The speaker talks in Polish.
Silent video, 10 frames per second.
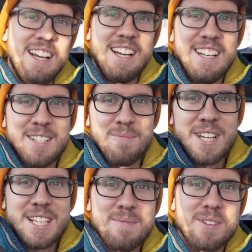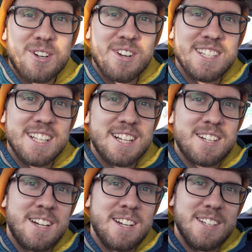ale z tym czasem nie do końca tak
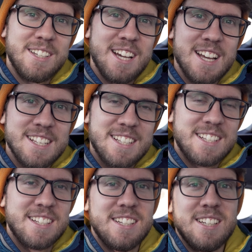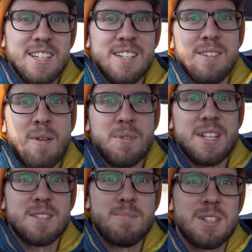jest. E, mamy
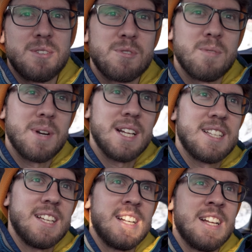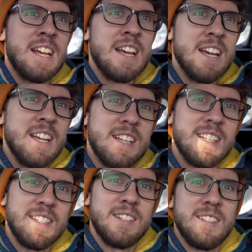teraz bardzo dużo pracy. E,
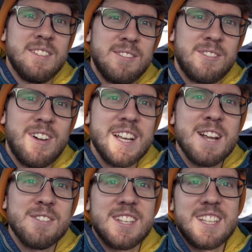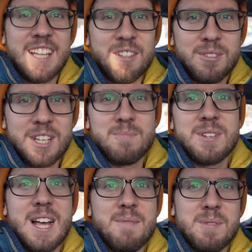zwalniając się z etatu też
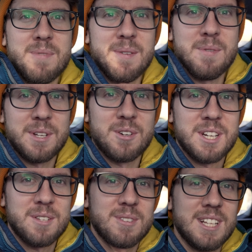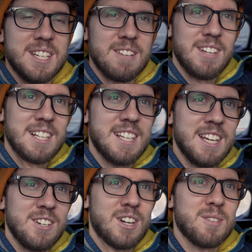myślałem, że będę miał tego czasu znacznie
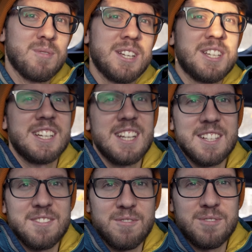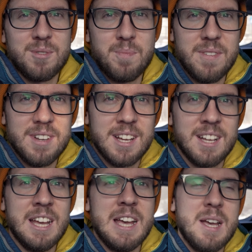więcej i okazuje się, że jest zupełnie
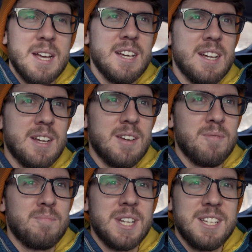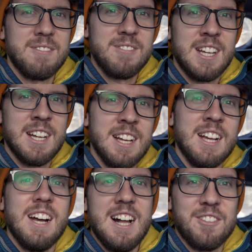e, przeciwnie,
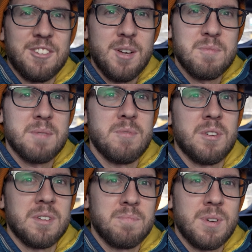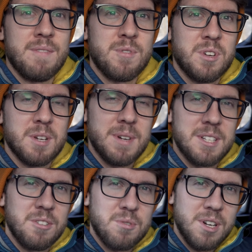ale to dobrze, bo pojawiło się
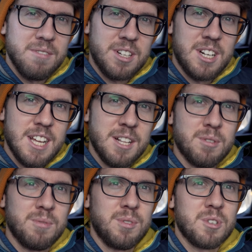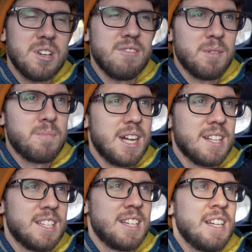bardzo dużo nowych klientów i dużo nowej
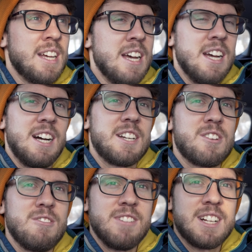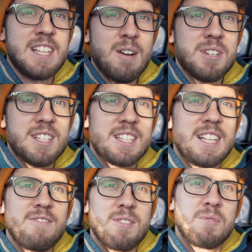pracy. Aczkolwiek cały czas
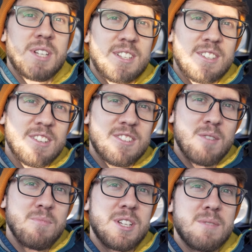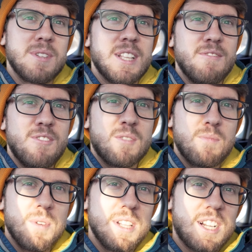zastanawiam się, co zrobić, żeby ten vlog
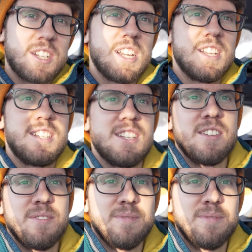był jednak częściej.